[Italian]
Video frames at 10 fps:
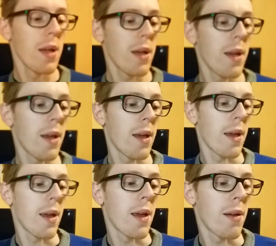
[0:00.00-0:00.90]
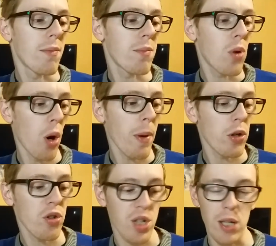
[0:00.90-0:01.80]
eh, come
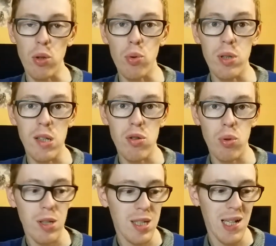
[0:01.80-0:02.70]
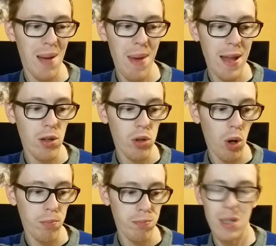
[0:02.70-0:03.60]
conosceranno tutti il suo
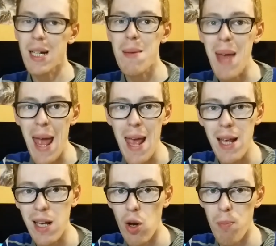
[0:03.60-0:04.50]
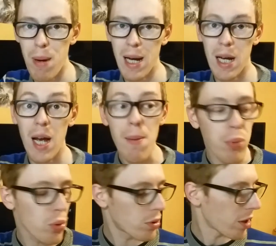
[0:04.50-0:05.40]
tremendo remake o barra
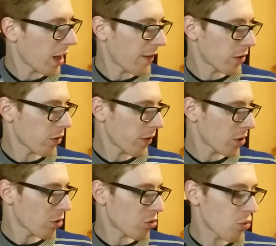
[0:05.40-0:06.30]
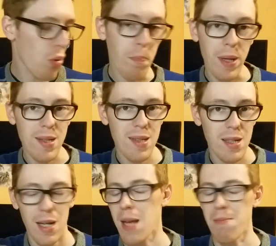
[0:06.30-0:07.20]
reboot che avevano fatto su
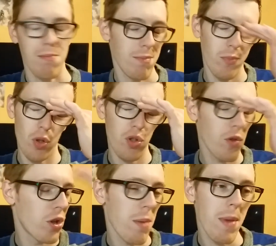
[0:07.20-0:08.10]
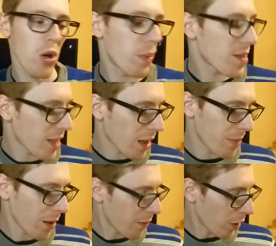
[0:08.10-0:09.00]
PS3, non ci voglio nemmeno pensare,
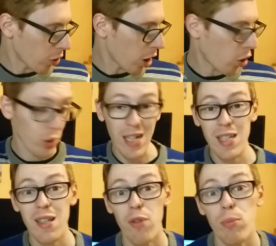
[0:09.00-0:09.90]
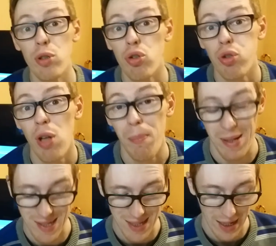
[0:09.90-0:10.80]
mi vengono iconati di vomito solo a
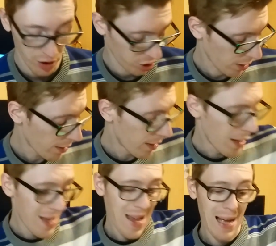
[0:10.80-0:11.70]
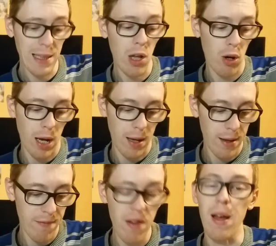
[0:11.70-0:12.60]
pensarci. Allora,
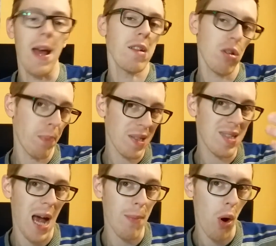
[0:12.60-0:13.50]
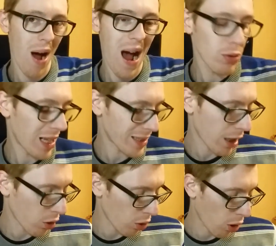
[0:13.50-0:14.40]
adesso passiamo a un'altra
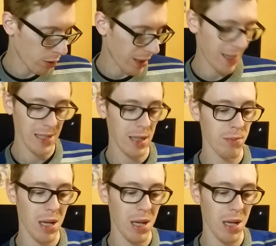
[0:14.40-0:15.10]
colonna, in realtà mi